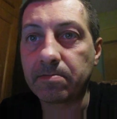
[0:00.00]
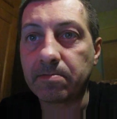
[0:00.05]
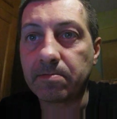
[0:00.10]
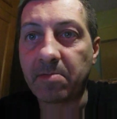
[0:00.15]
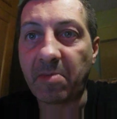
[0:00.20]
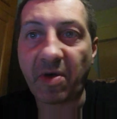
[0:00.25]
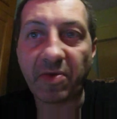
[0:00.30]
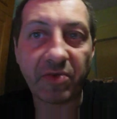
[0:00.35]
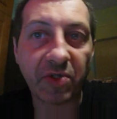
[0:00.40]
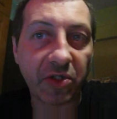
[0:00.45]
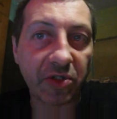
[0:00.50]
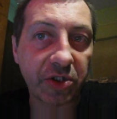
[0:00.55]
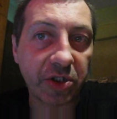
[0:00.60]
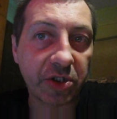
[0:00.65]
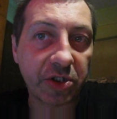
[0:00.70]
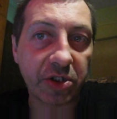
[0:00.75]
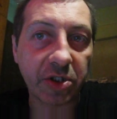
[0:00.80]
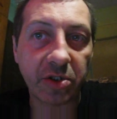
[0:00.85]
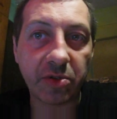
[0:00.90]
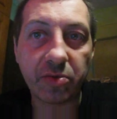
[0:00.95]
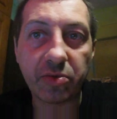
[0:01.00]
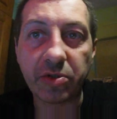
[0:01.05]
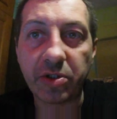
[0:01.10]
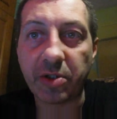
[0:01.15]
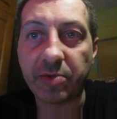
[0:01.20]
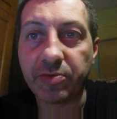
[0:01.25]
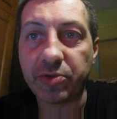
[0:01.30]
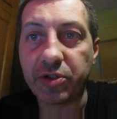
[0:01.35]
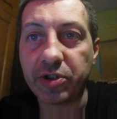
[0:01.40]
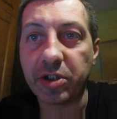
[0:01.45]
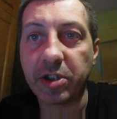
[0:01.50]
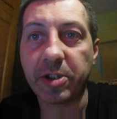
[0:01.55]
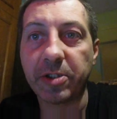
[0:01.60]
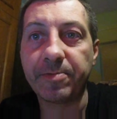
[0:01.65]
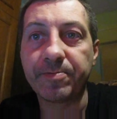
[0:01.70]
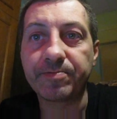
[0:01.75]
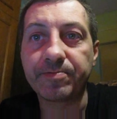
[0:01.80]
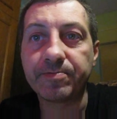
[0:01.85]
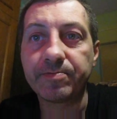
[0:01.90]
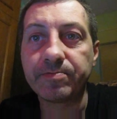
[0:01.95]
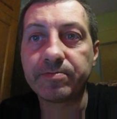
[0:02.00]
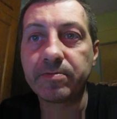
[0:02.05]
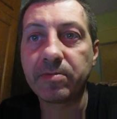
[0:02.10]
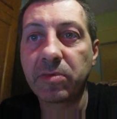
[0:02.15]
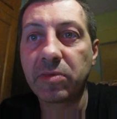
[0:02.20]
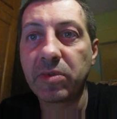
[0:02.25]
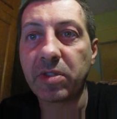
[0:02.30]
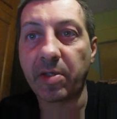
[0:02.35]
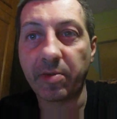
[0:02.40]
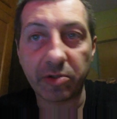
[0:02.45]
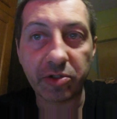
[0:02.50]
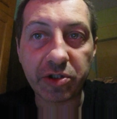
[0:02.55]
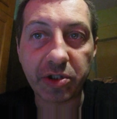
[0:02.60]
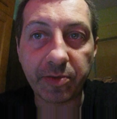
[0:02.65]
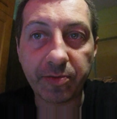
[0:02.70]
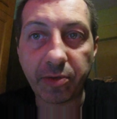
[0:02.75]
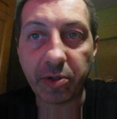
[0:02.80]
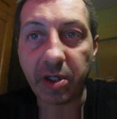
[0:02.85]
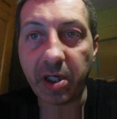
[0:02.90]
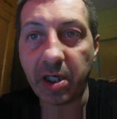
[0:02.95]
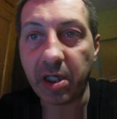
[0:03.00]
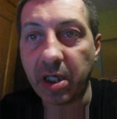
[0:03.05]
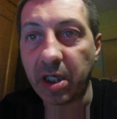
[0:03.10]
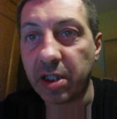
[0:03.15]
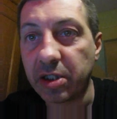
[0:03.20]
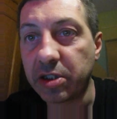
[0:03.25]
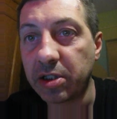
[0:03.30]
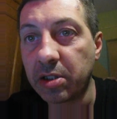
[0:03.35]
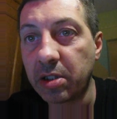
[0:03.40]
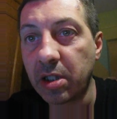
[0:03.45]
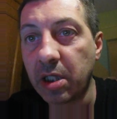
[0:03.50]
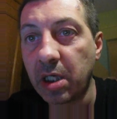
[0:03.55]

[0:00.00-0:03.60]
Mam nadzieję, że uda mi się tam jeszcze pojechać.